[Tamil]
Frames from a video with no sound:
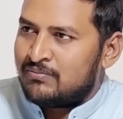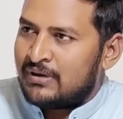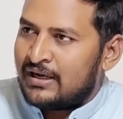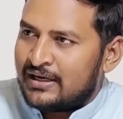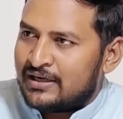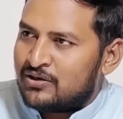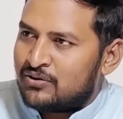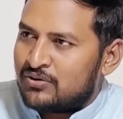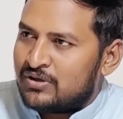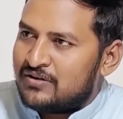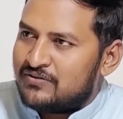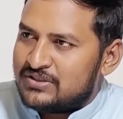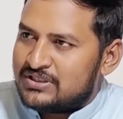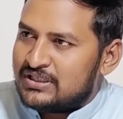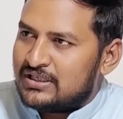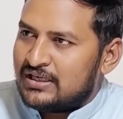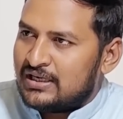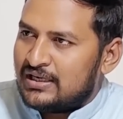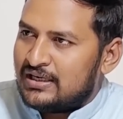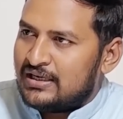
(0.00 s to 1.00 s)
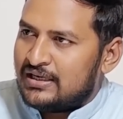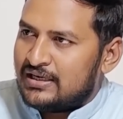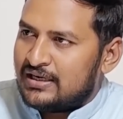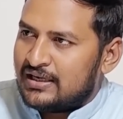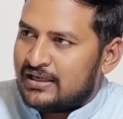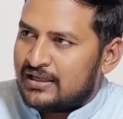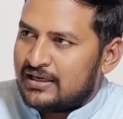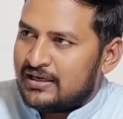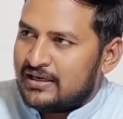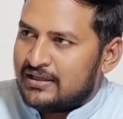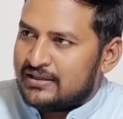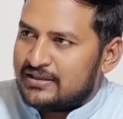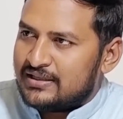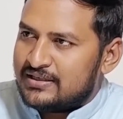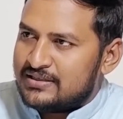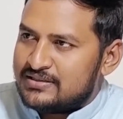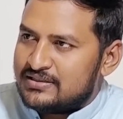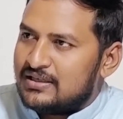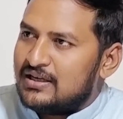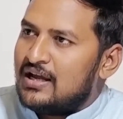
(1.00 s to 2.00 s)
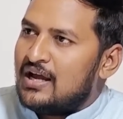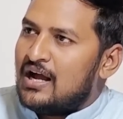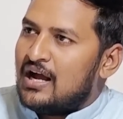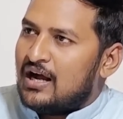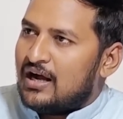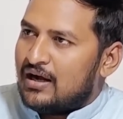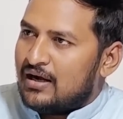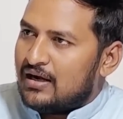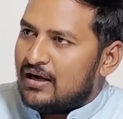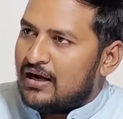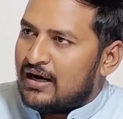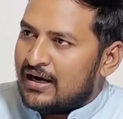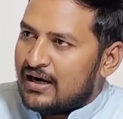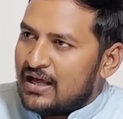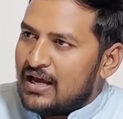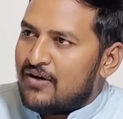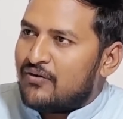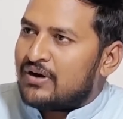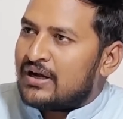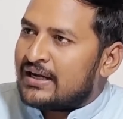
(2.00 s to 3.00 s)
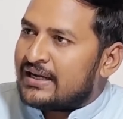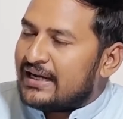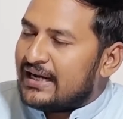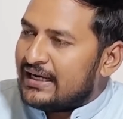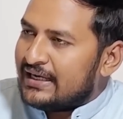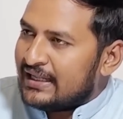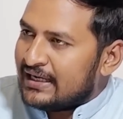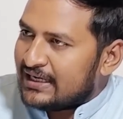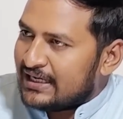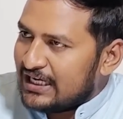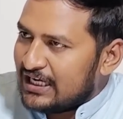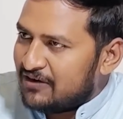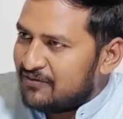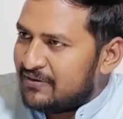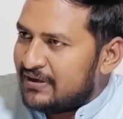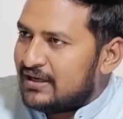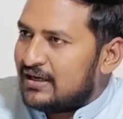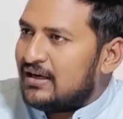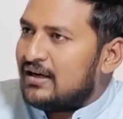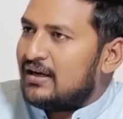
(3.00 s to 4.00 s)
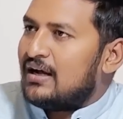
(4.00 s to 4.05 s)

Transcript: மறைக்கக்கூடிய விஷயங்கள்லாம் இல்லைன்னு நினைக்கிறேன் எனக்கு தெரிஞ்சு ஆனால் அவங்க கேட்ட கேள்விகள்